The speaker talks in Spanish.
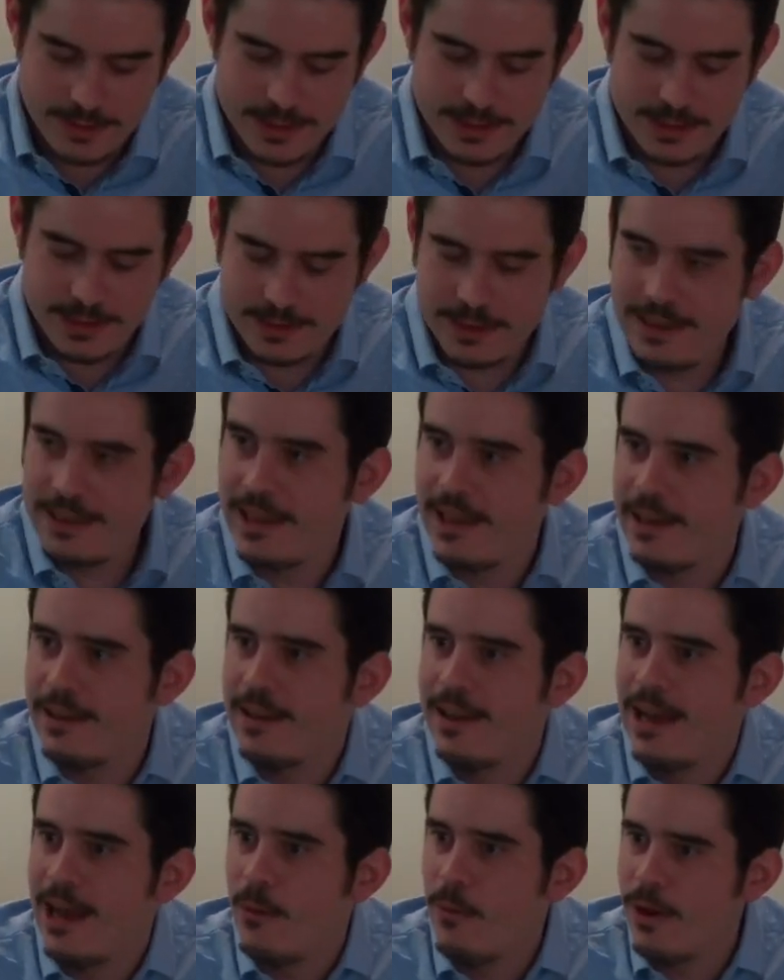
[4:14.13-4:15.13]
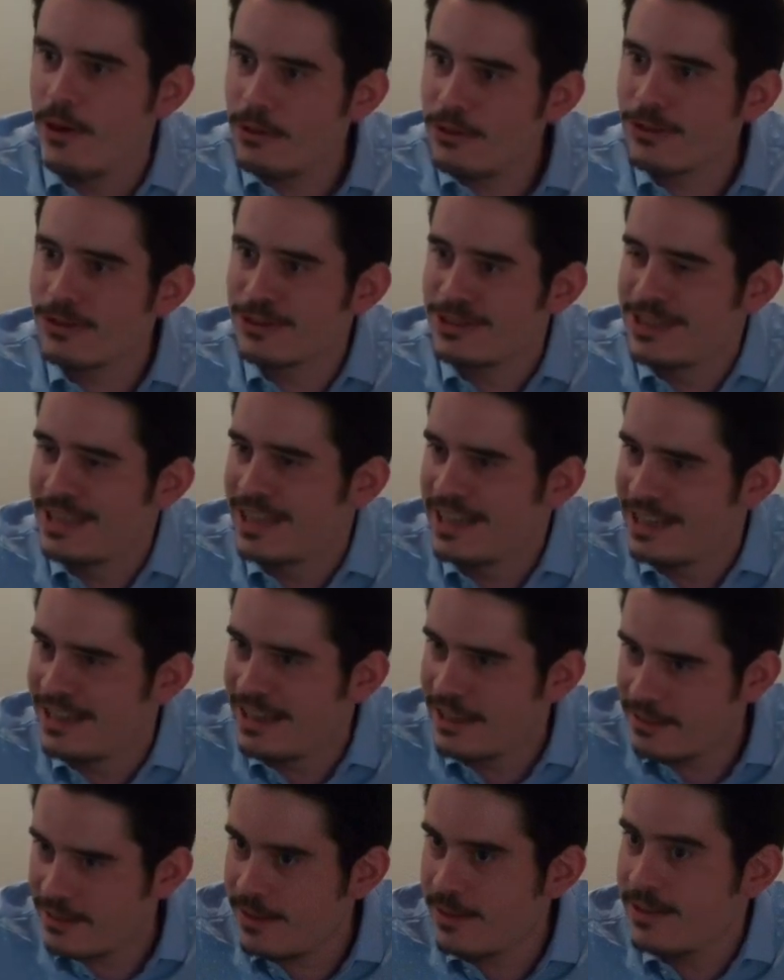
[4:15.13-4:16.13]
decir, que Aguado se
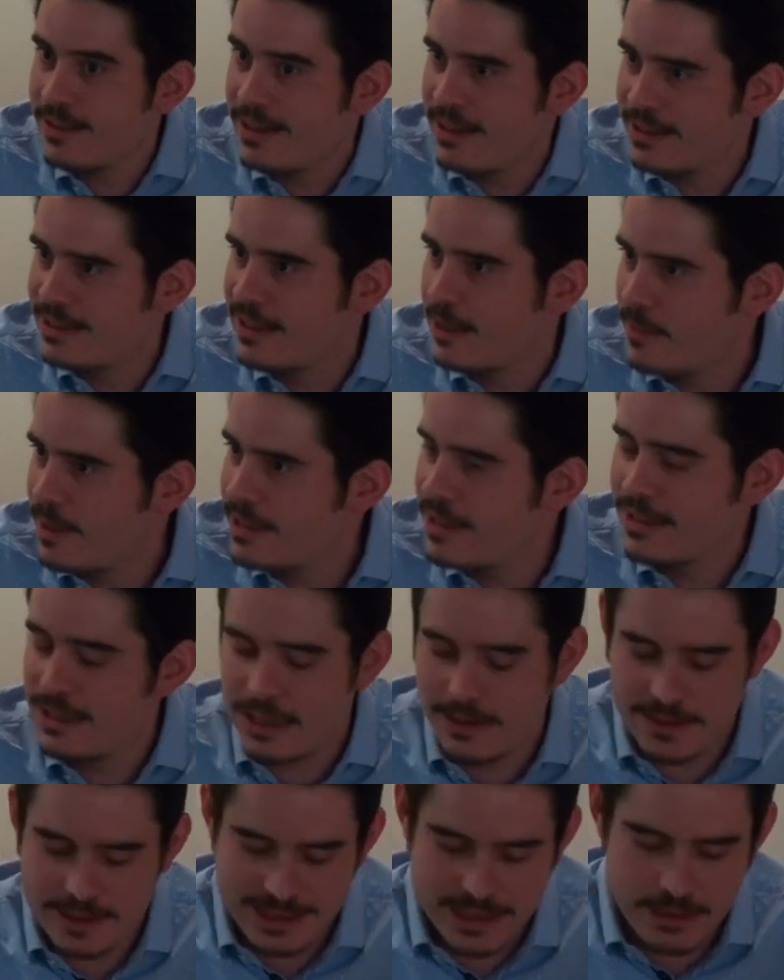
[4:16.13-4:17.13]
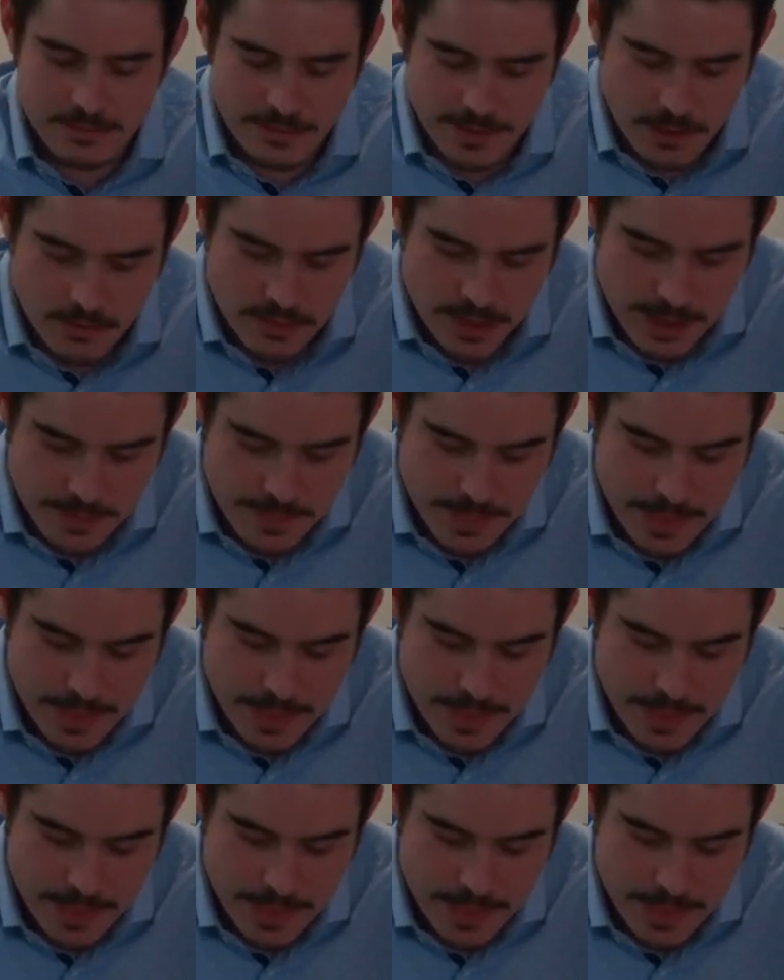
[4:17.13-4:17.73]
enriquece directamente a través del fraude.